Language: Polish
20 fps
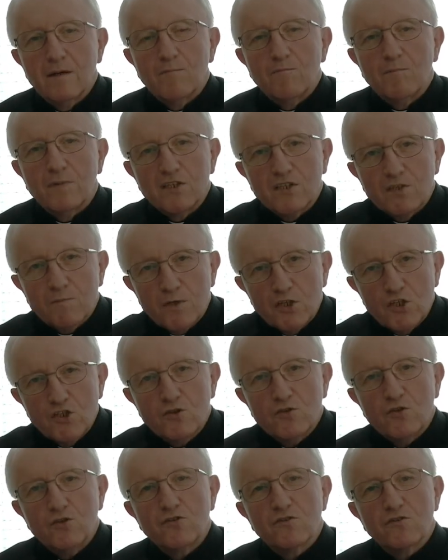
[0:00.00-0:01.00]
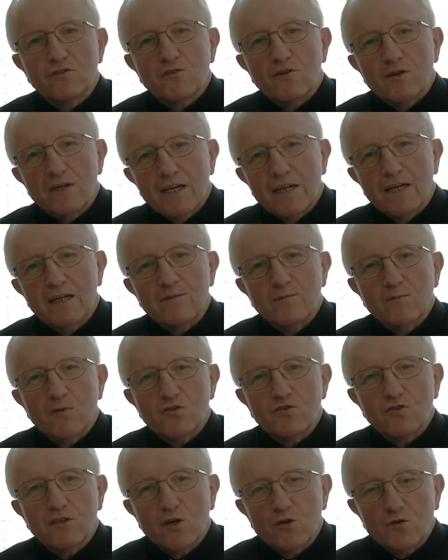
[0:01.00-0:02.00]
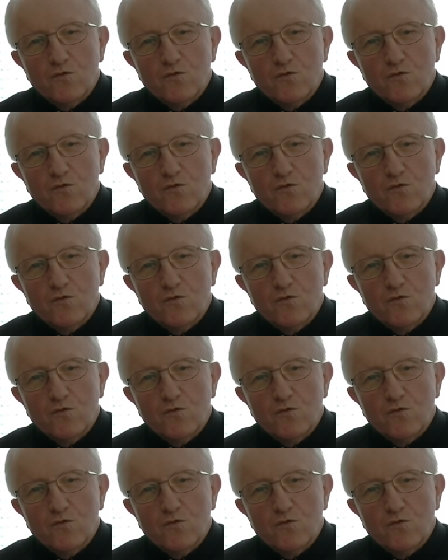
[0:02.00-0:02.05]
Bezmyślność z kolei można